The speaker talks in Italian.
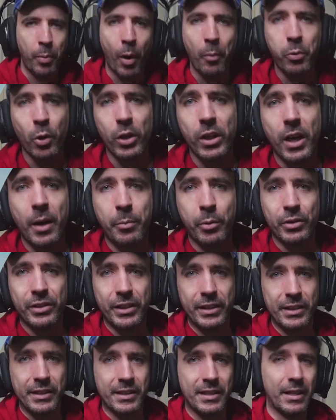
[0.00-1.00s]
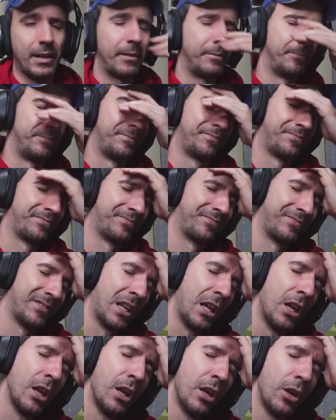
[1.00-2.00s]
Popolo della potenza.
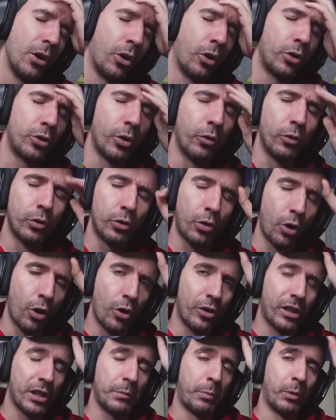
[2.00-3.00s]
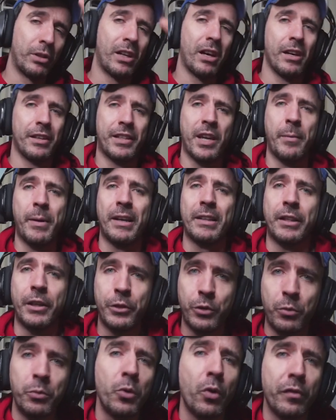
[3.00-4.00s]
Ho dovuto rispondere alla
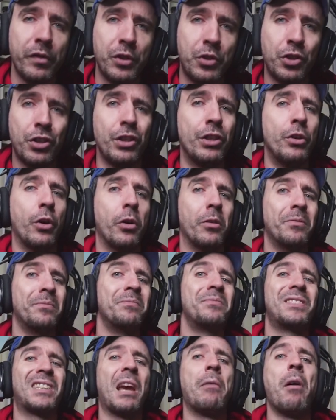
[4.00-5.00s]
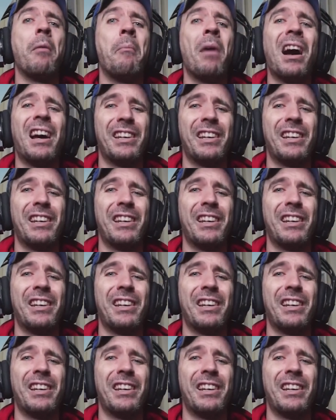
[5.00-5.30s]
chiamata di un mio vicino. Si chiama